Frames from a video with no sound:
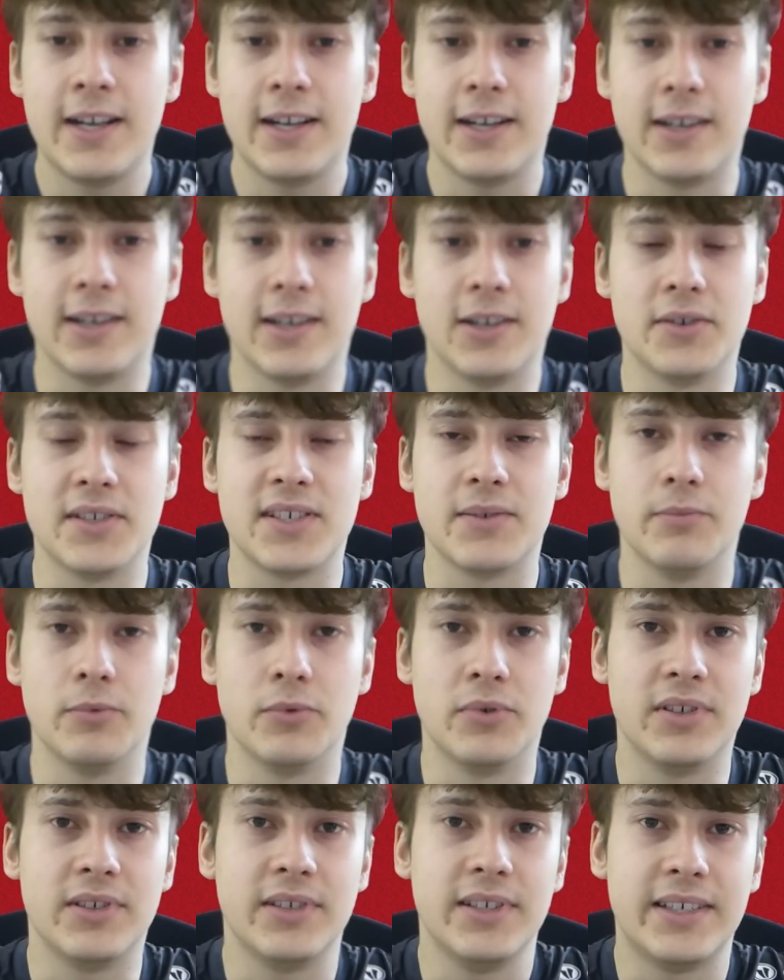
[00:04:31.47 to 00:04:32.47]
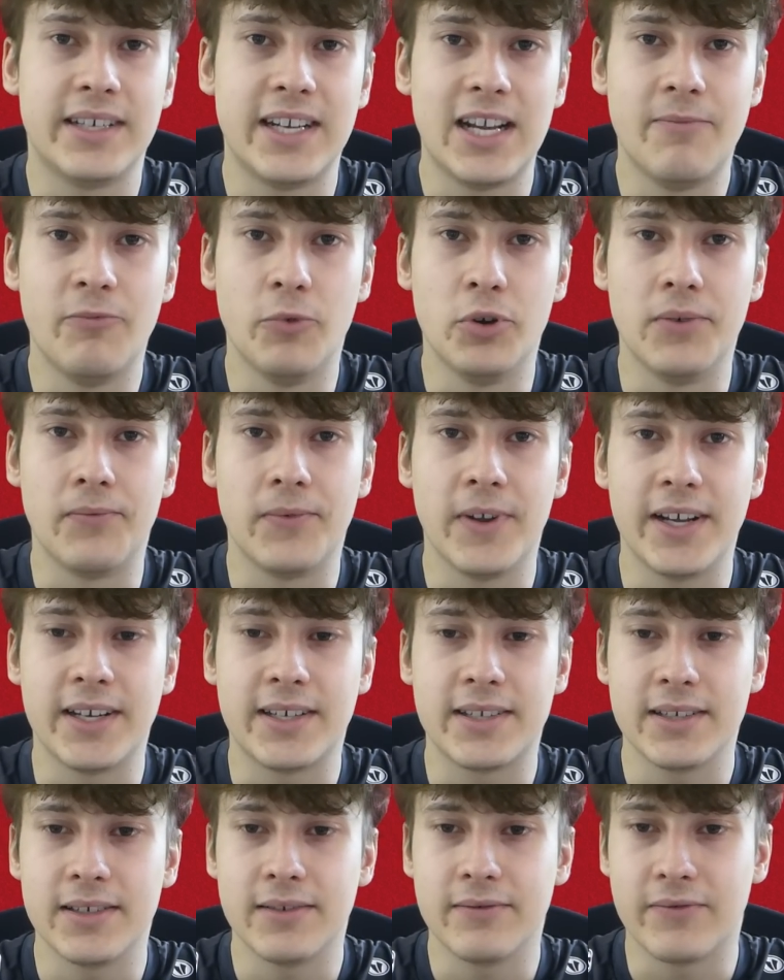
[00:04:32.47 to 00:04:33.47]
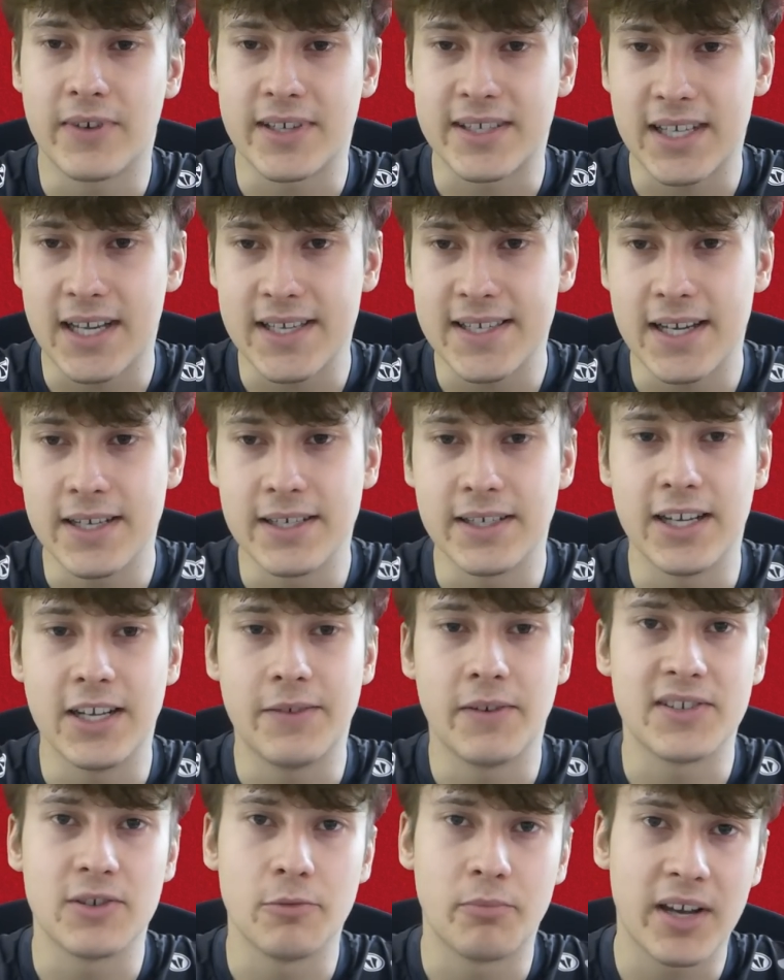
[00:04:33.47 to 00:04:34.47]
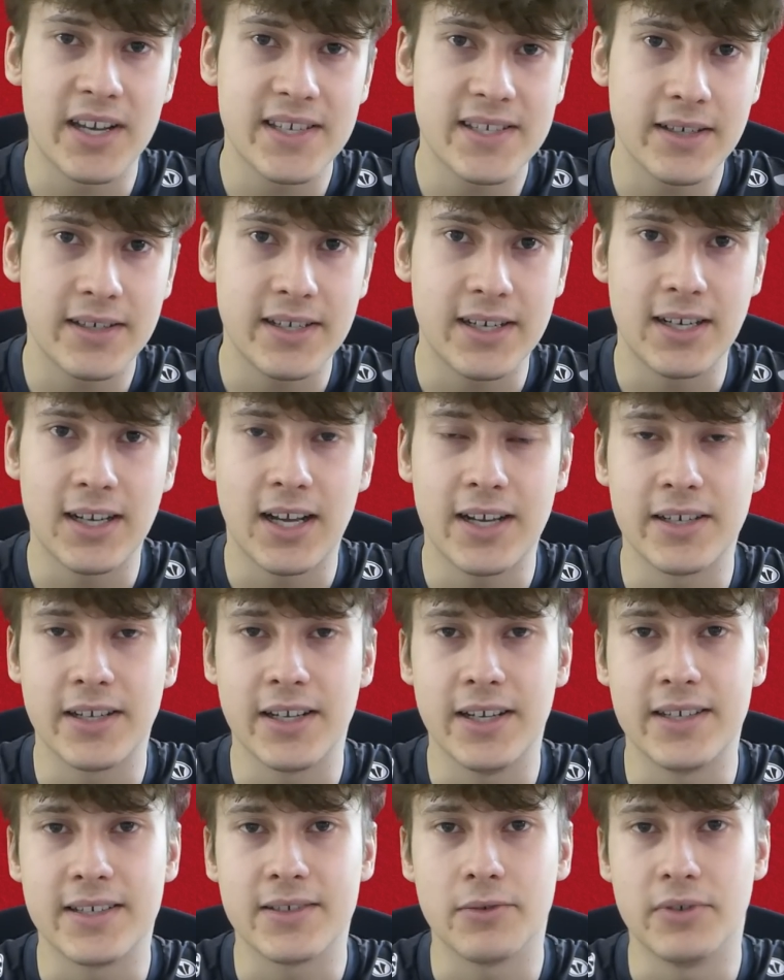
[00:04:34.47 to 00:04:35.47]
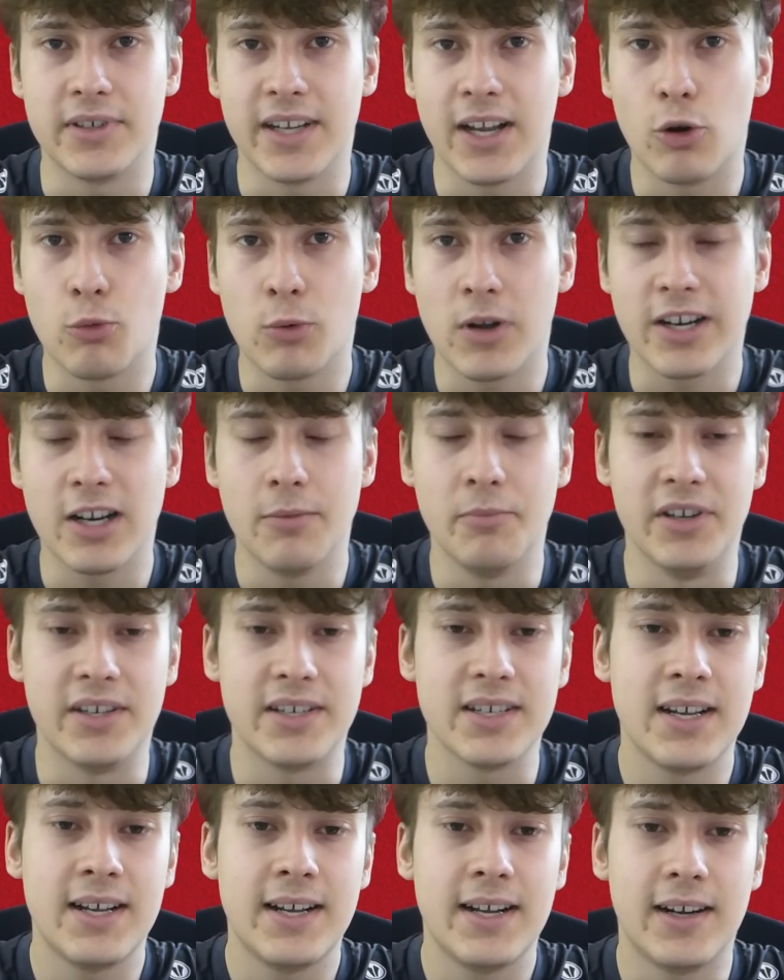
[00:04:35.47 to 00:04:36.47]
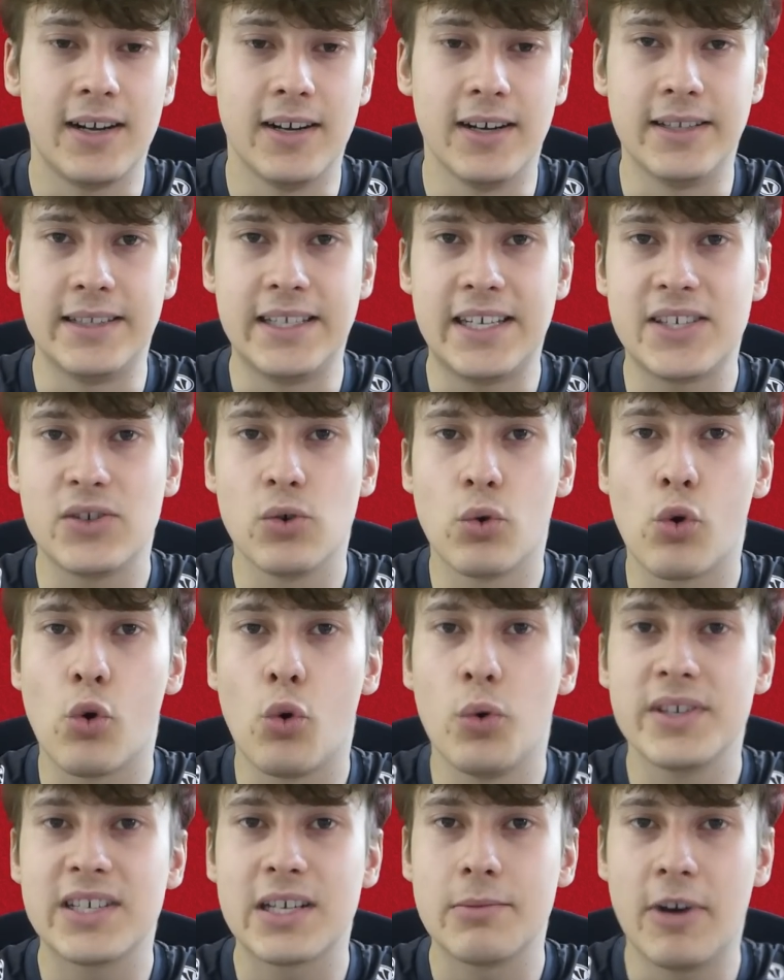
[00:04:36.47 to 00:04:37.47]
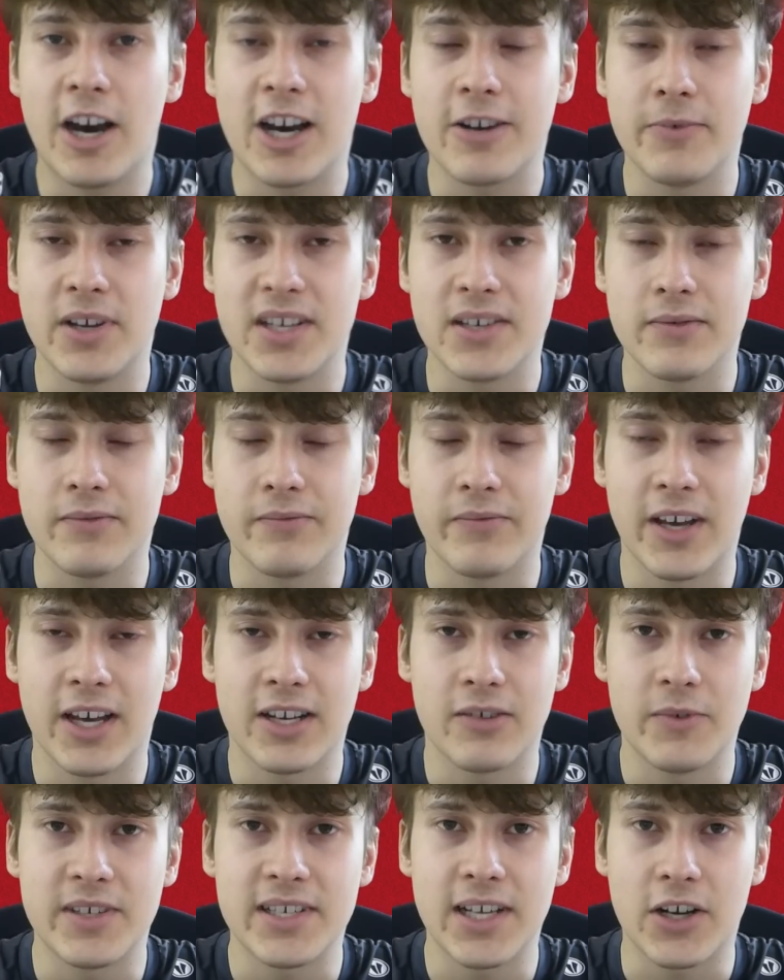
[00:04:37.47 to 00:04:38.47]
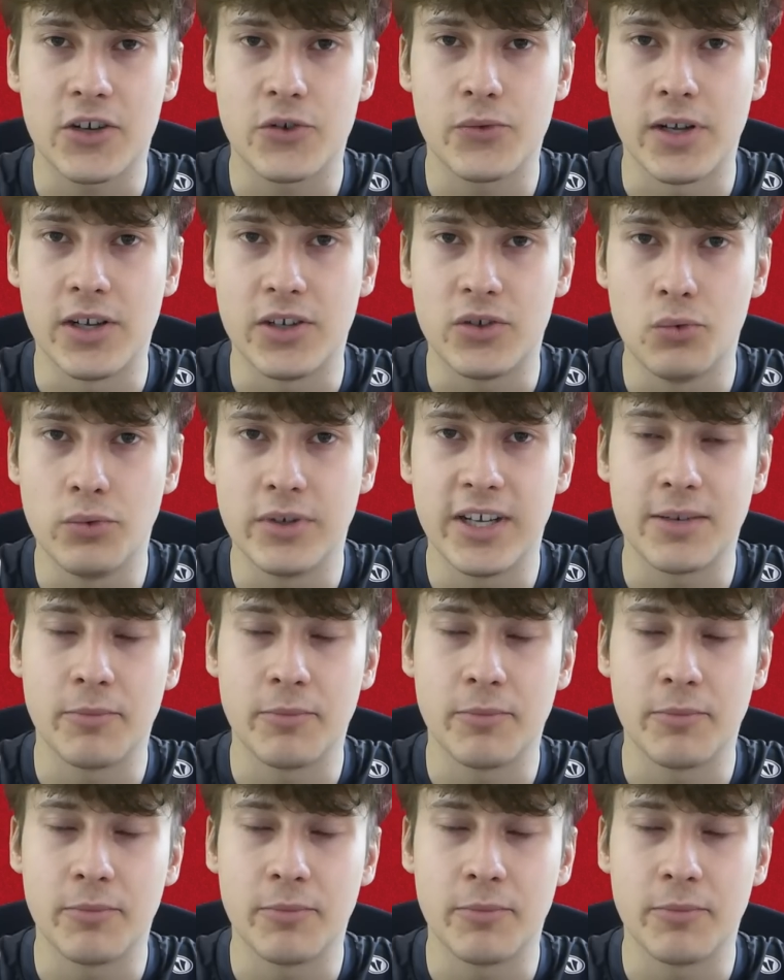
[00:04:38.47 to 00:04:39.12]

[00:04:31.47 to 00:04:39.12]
Äh, und die Themen würden vielleicht, was das angeht, was so Presseartikel angeht und der Umgang damit, äh, nicht so groß gemacht werden, wie es aktuell tut.